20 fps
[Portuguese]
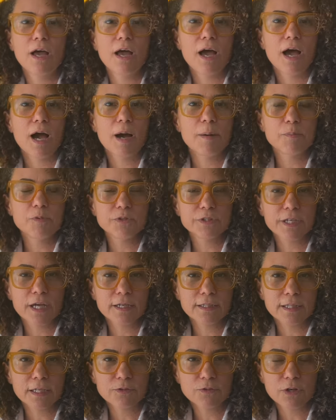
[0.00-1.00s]
a música que
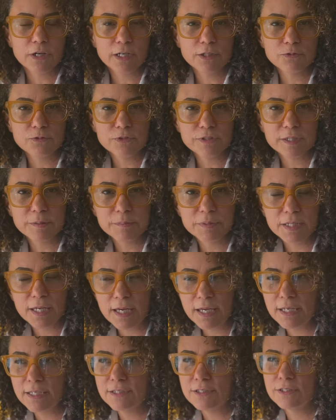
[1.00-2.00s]
está tocando nos
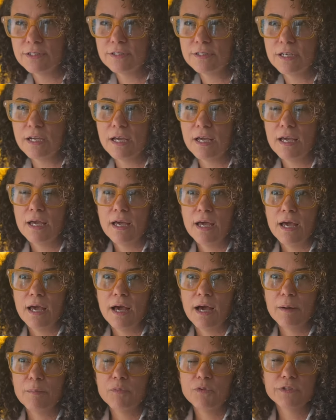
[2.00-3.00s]
ambientes
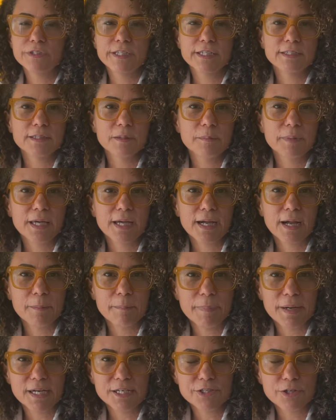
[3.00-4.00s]
a música também é
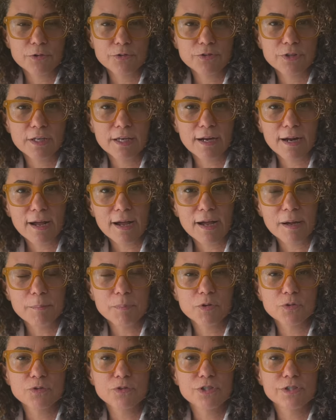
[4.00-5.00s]
capaz de alterar a
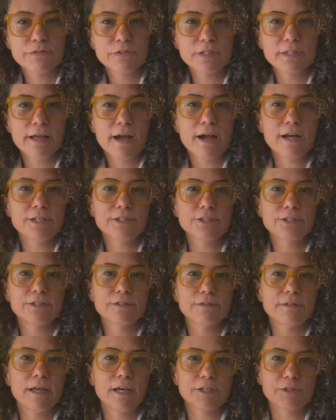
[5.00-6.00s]
produtividade das